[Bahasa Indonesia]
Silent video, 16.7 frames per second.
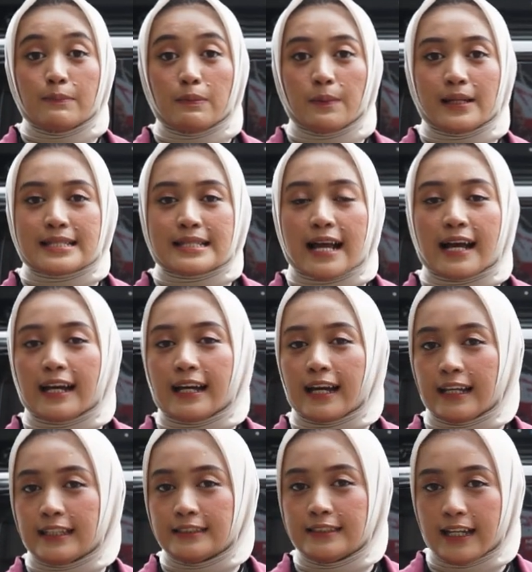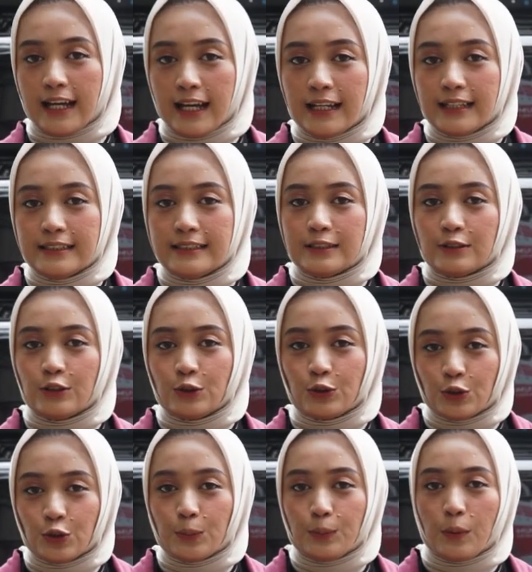ini pemasangannya
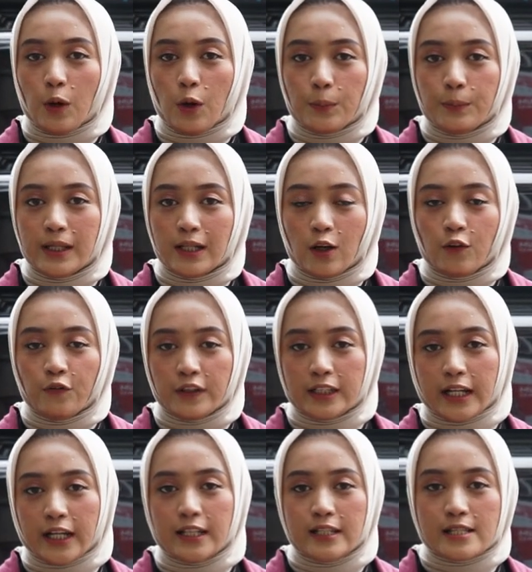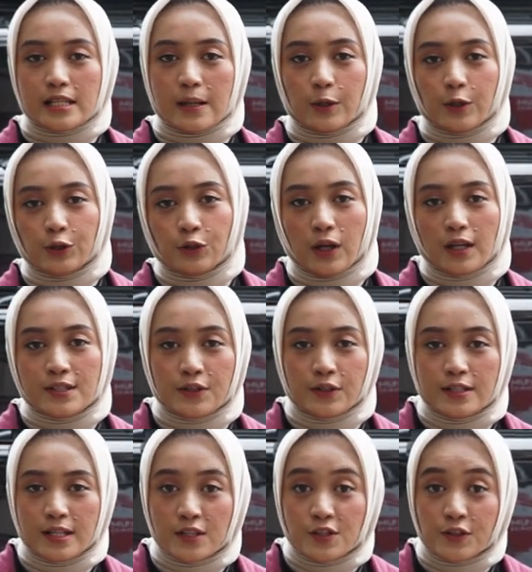untuk mobil Ovi road ini sahabat Auto
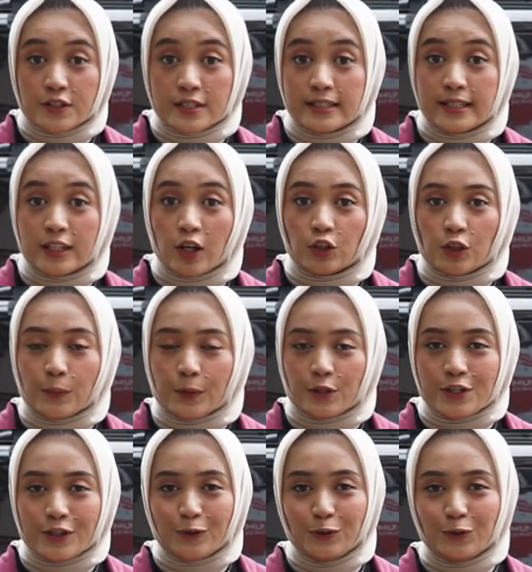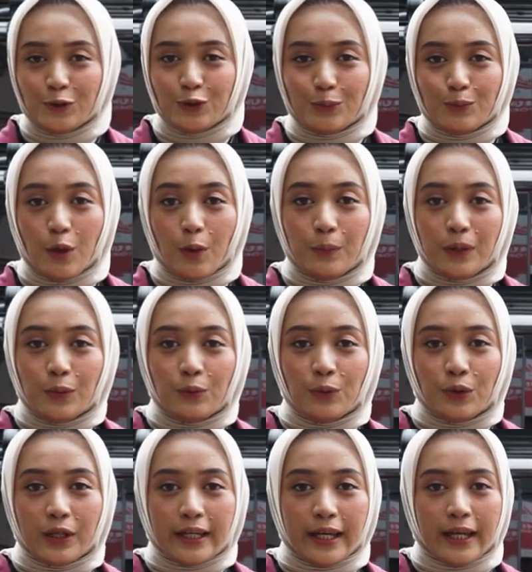aksesoris aksesoris dari Auto Project untuk mobil
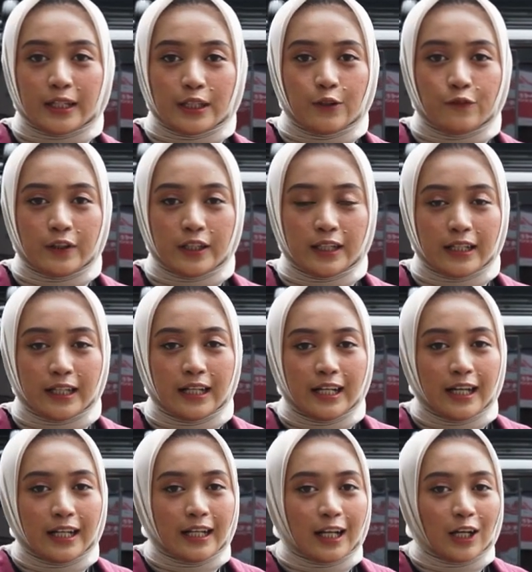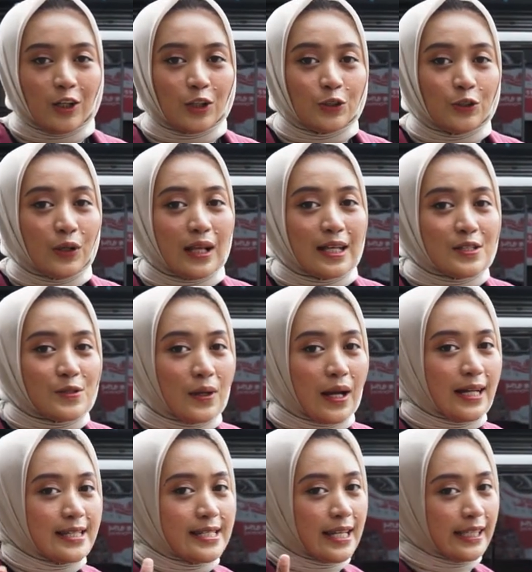Wuling RIV e ini. Nah kalau gitu langsung
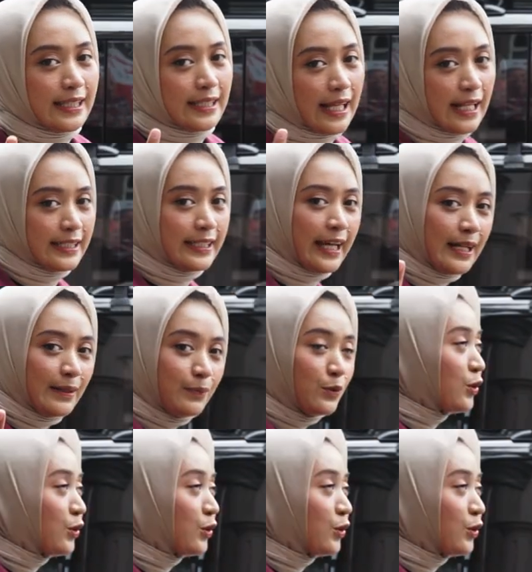aja kita lihat